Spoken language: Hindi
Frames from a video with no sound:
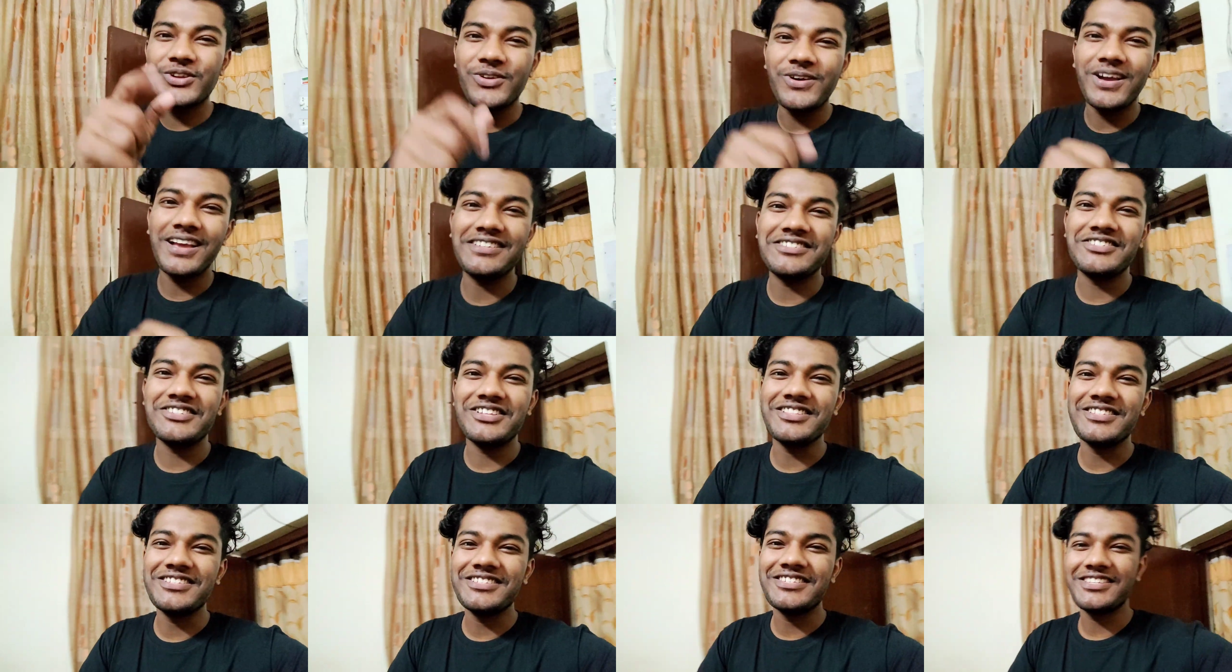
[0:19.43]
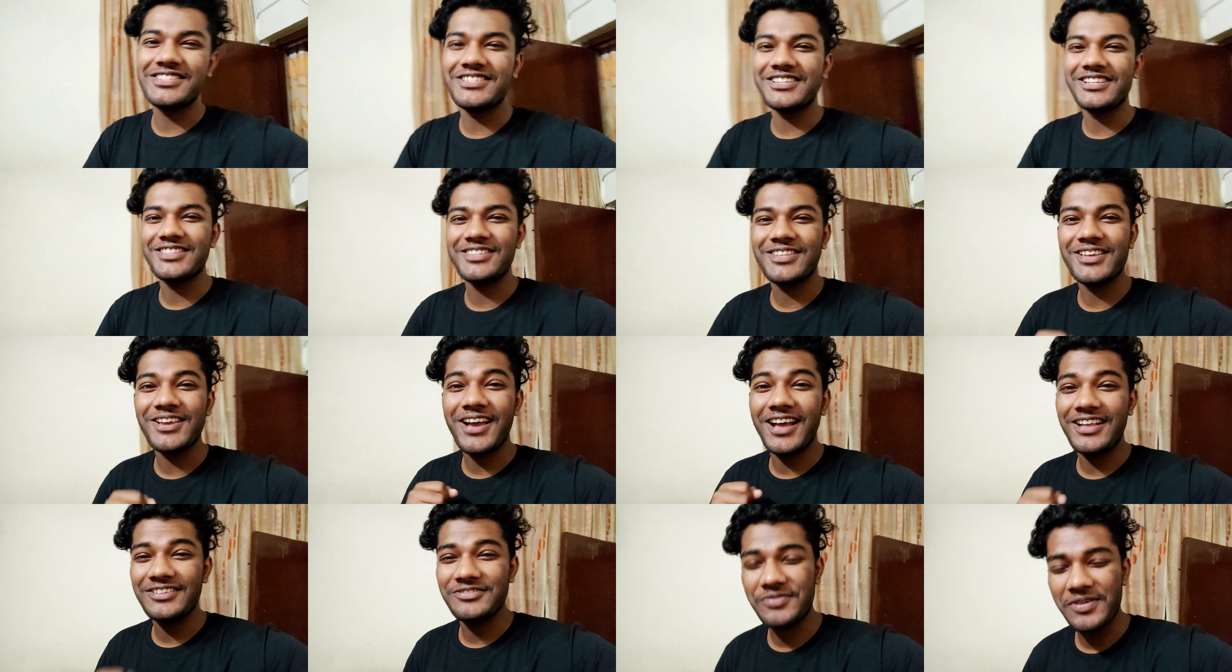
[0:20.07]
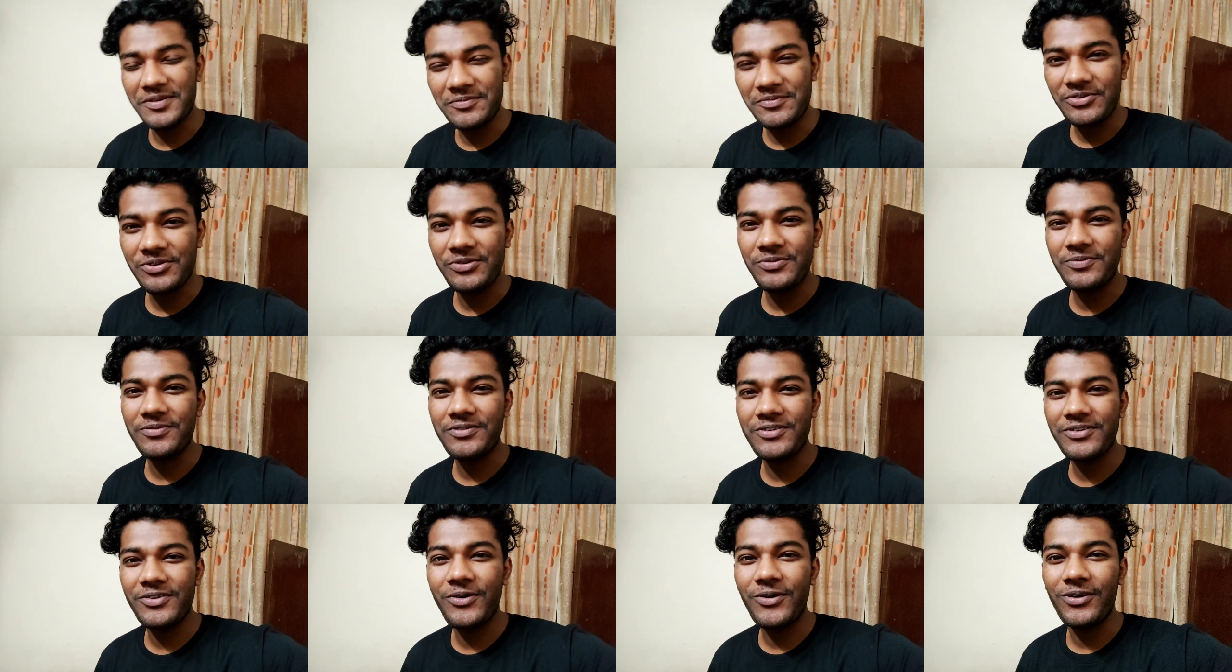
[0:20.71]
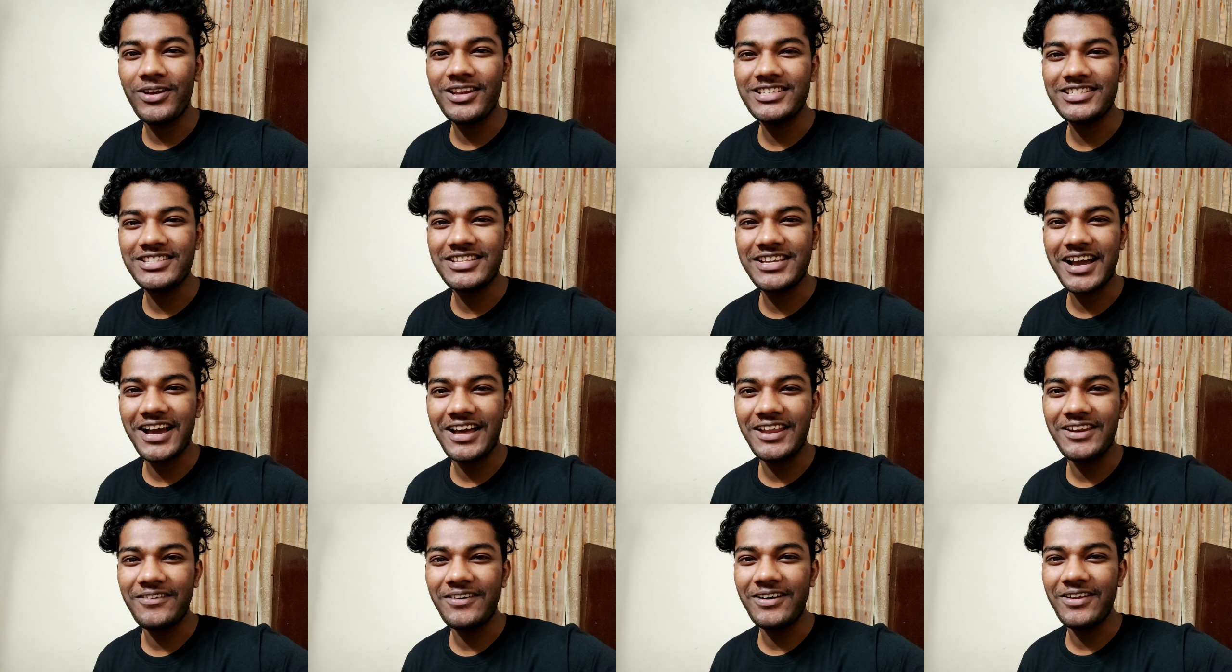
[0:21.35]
चलो गाइस जल्दी से चलते हैं आज मैं आप लोग को कॉलेज दिखाने